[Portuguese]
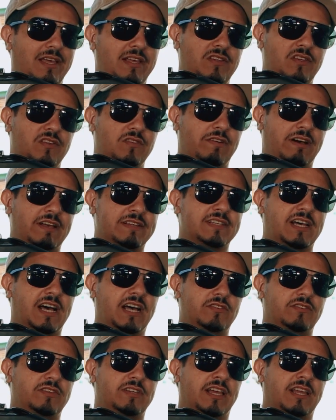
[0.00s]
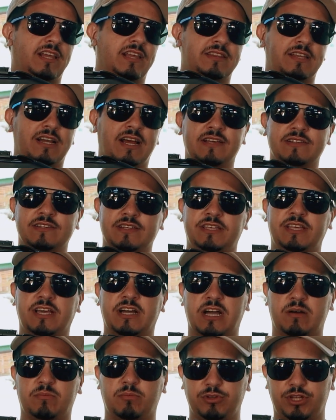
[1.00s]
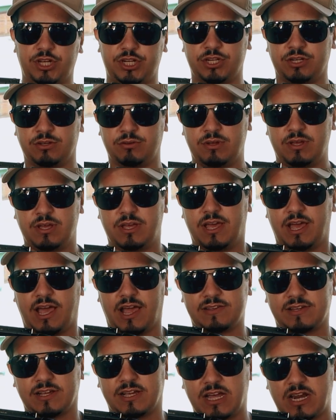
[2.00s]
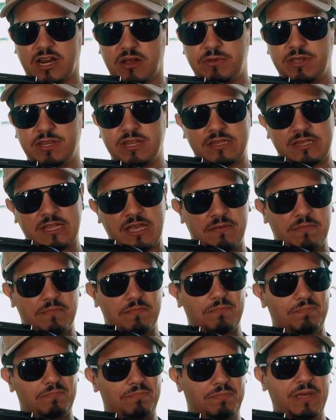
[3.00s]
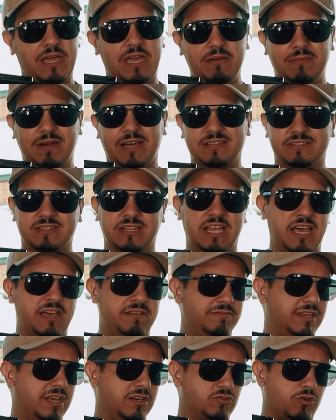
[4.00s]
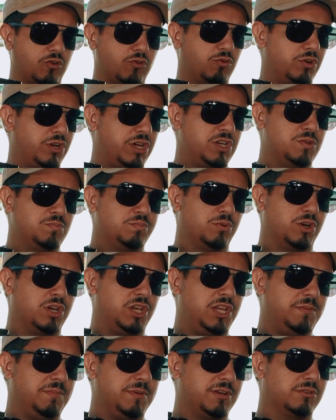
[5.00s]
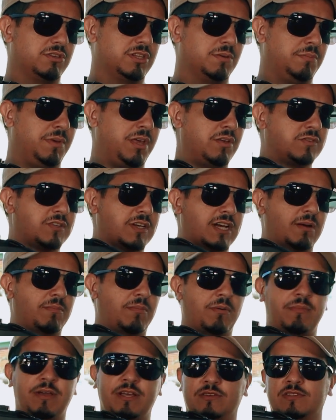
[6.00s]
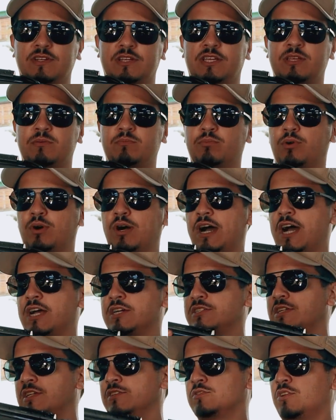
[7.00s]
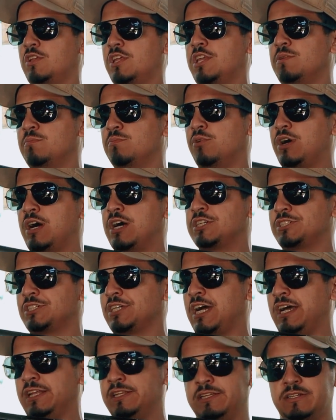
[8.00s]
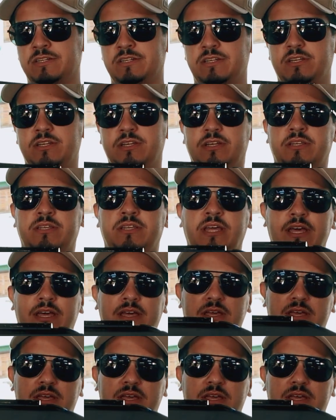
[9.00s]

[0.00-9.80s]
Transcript: esses vazados que ela traz aqui acabam deixando essa carabina até bem mais leve, né? A sua coronha de polímero também, os acabamentos aqui em borracha, da soleira emborrachada, né?